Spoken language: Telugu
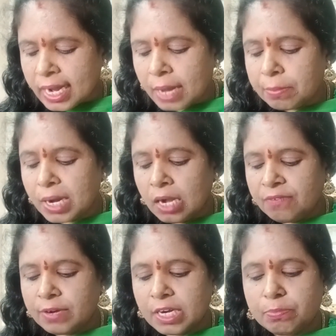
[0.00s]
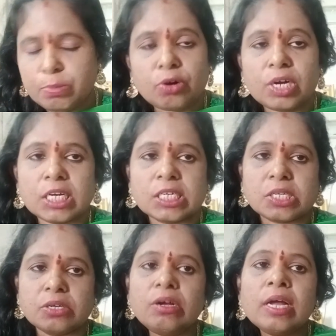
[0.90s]
కెమికల్ ఫ్రీ
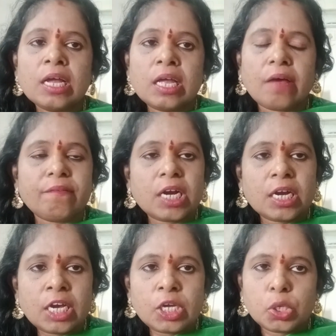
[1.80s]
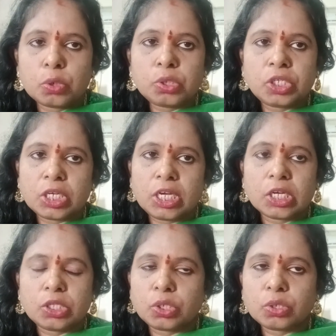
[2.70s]
ప్రోడక్ట్స్ ఎవరైనా యూజ్
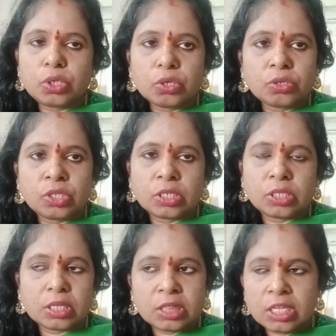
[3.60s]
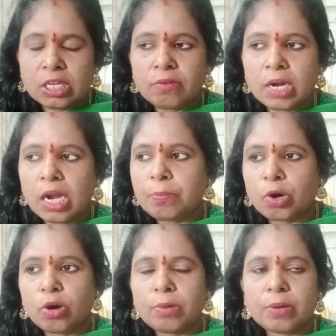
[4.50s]
చేయొచ్చు యూజ్ దీనివల్ల
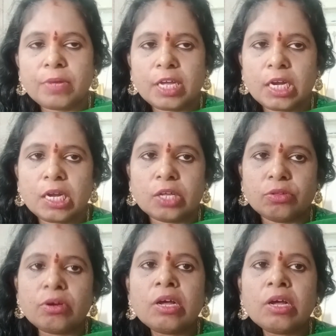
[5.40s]
ప్రాబ్లం ఏం లేదు